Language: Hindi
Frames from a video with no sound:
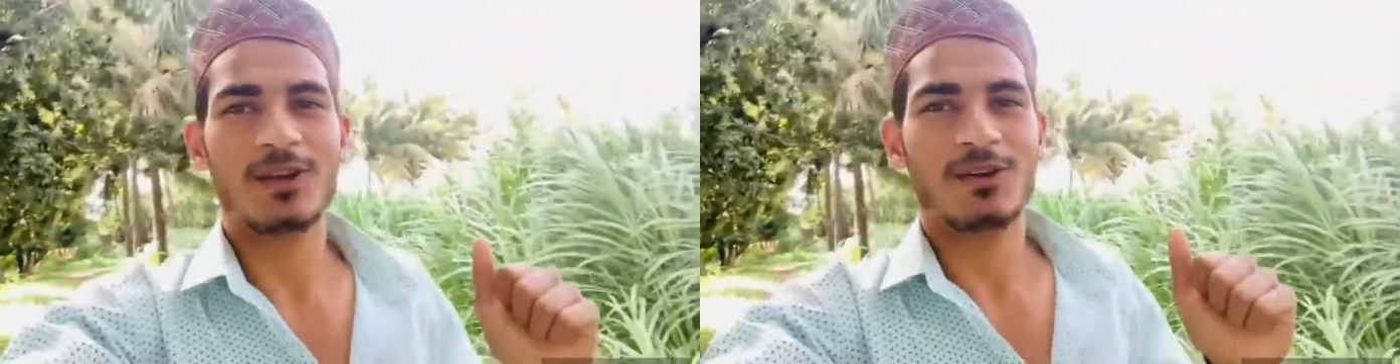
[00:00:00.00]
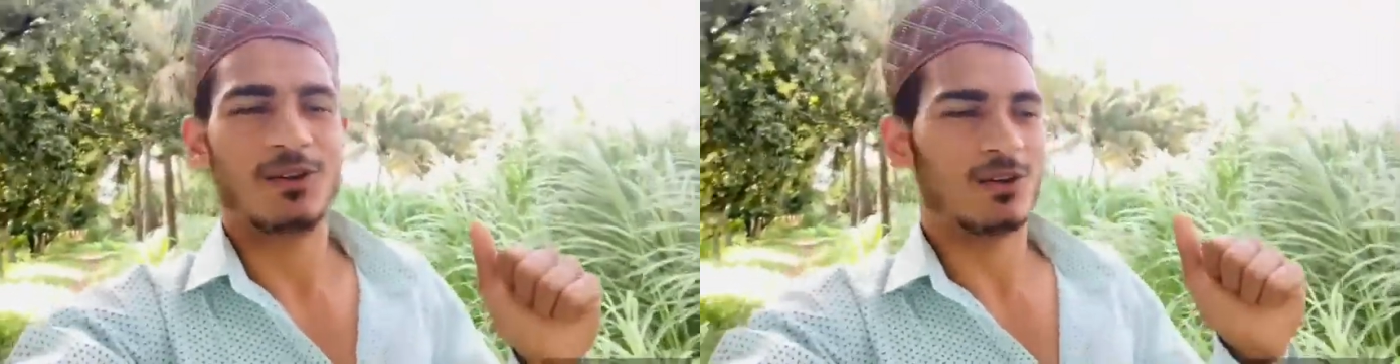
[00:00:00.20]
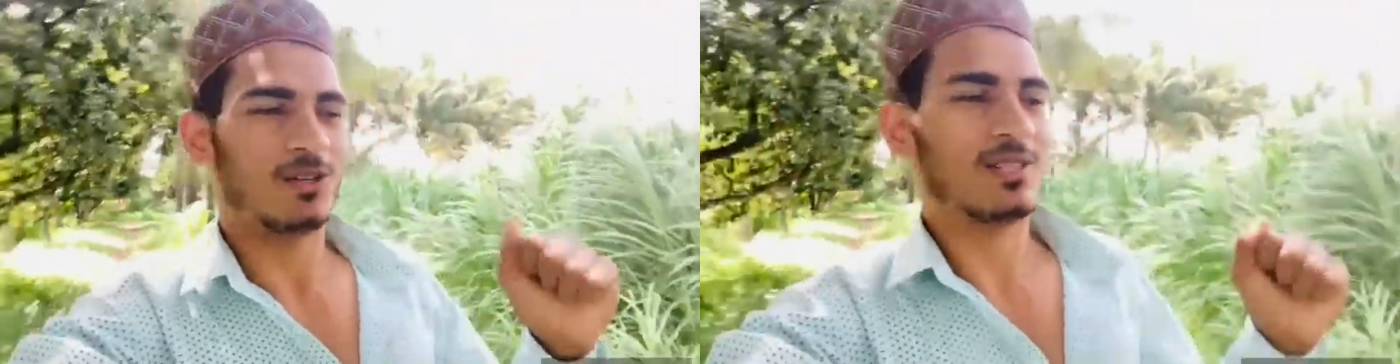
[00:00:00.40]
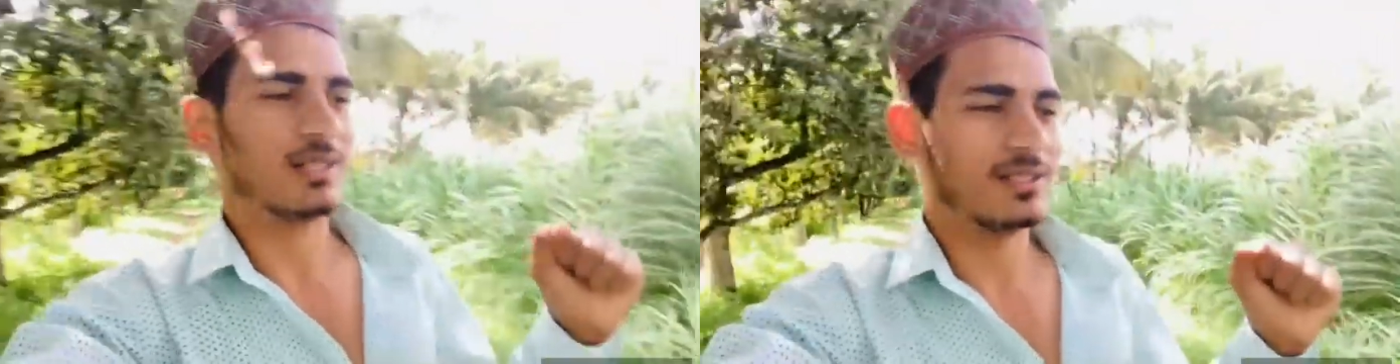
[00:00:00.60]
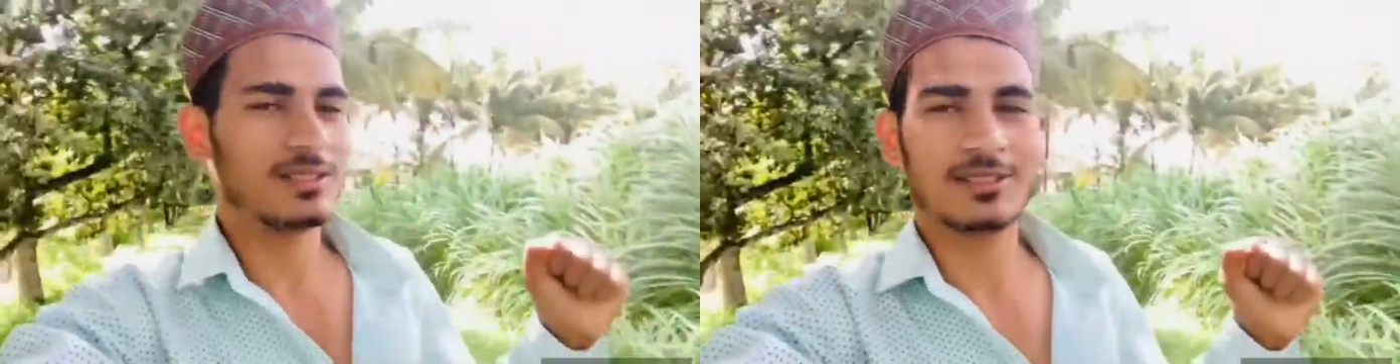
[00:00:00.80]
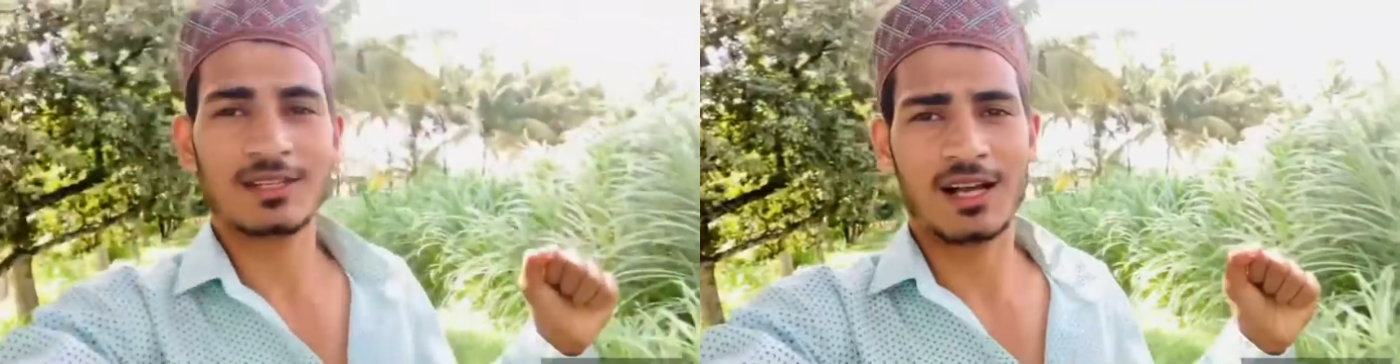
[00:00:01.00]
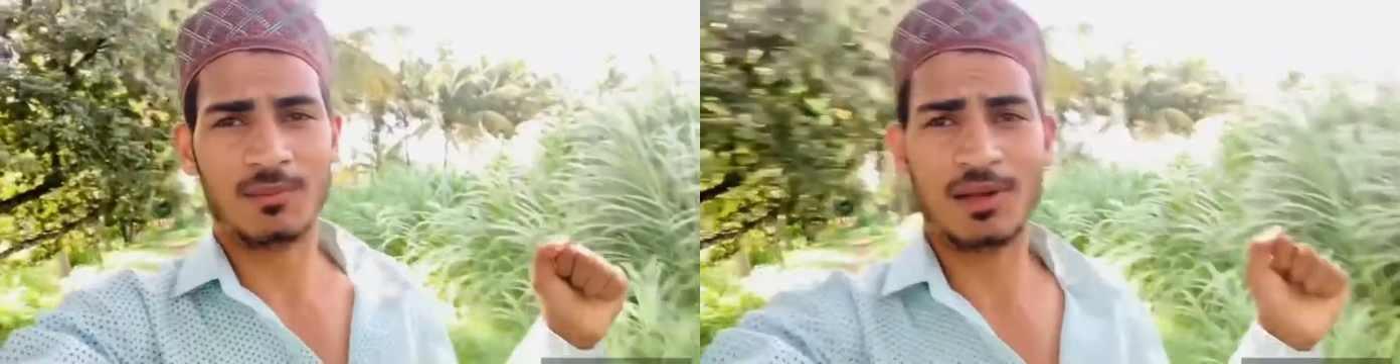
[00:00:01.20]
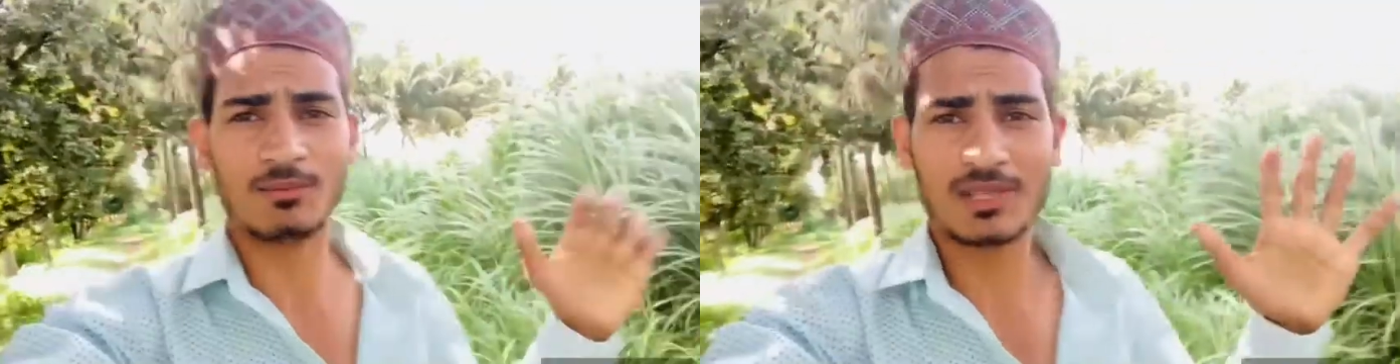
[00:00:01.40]
और अभी
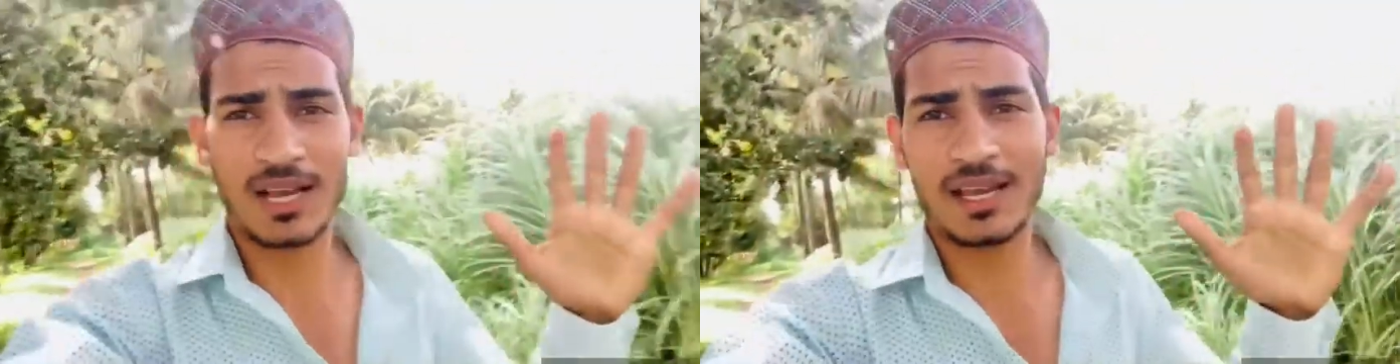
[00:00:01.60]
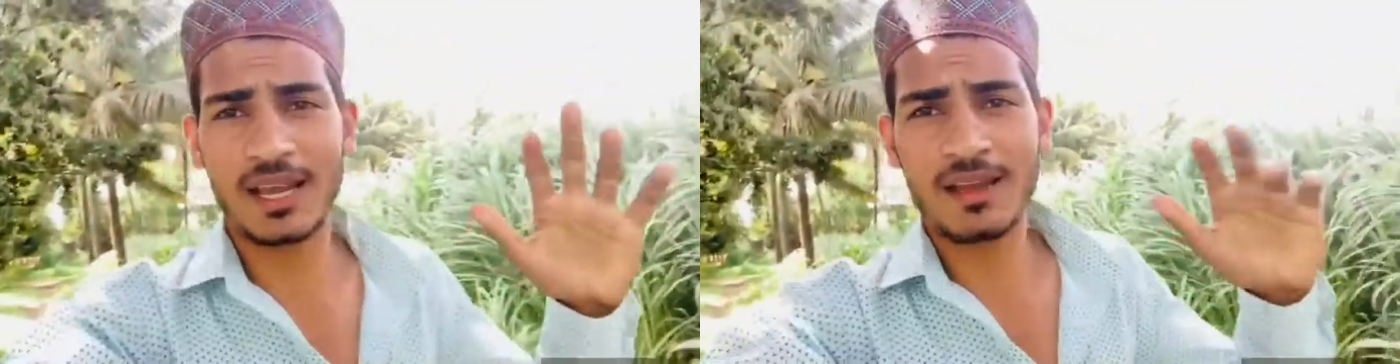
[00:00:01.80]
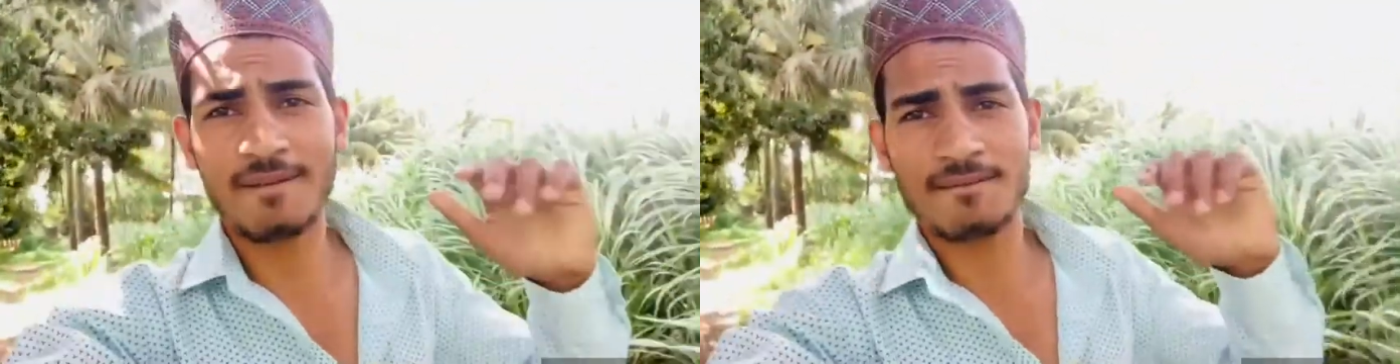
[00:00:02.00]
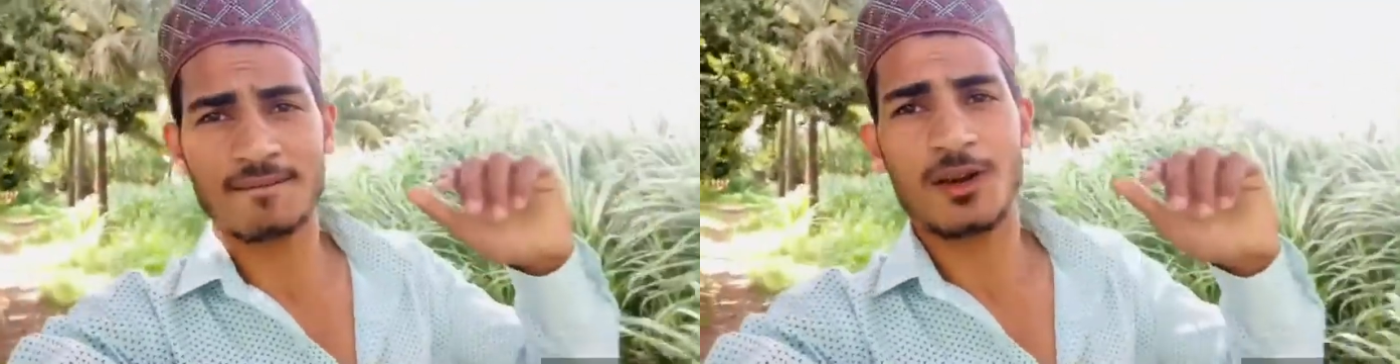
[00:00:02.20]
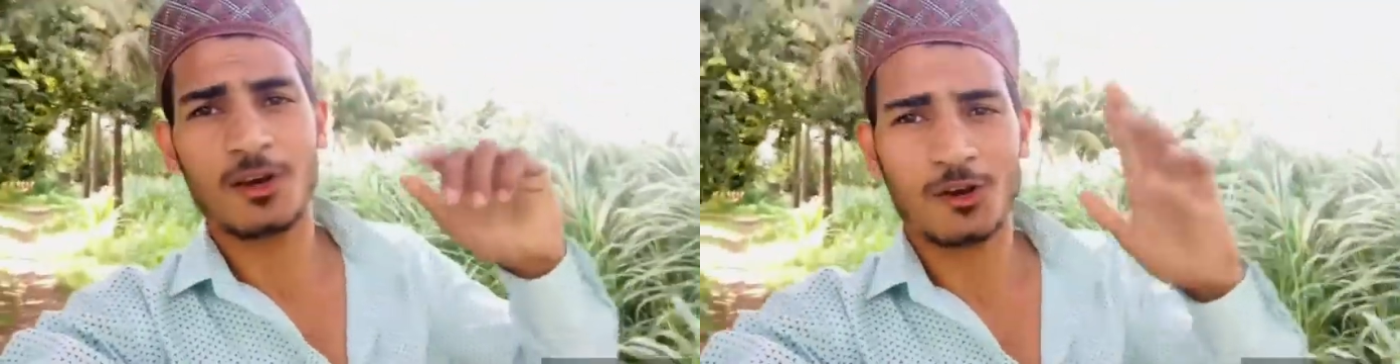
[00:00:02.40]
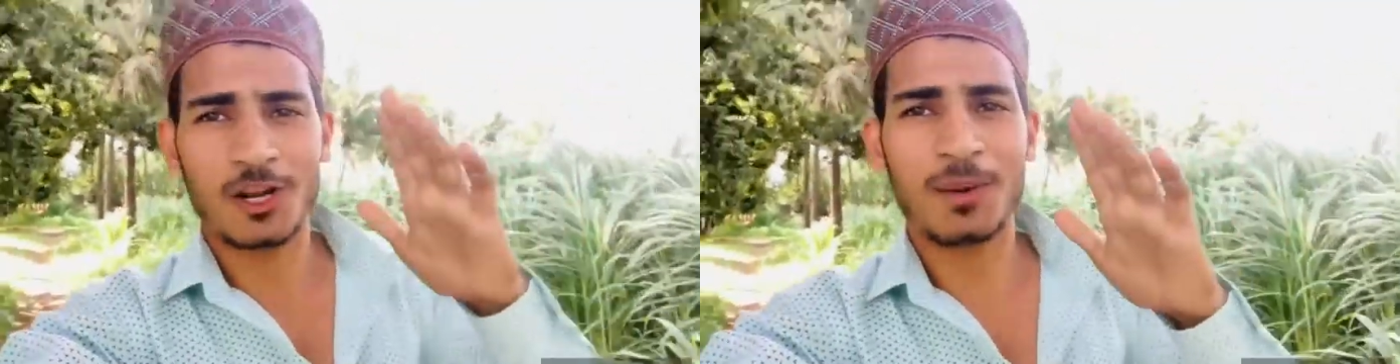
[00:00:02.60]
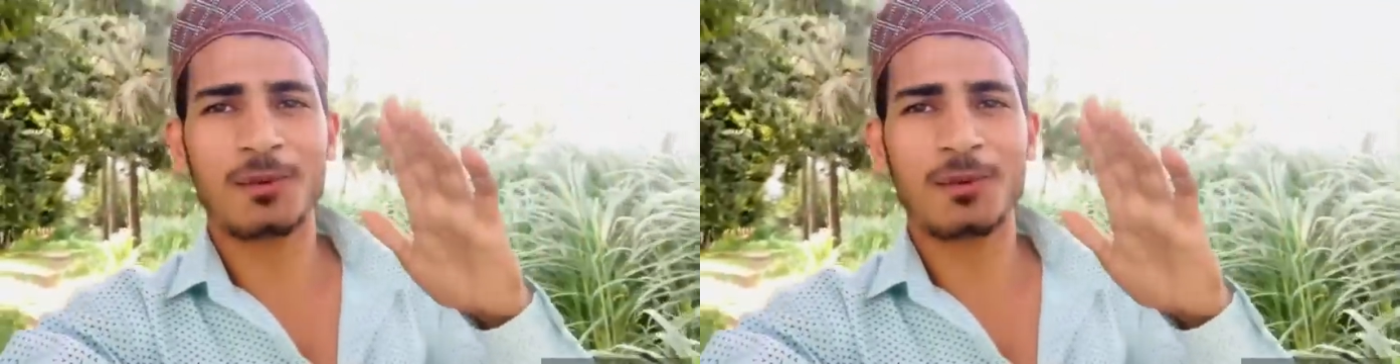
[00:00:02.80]
हम जाएंगे और आपको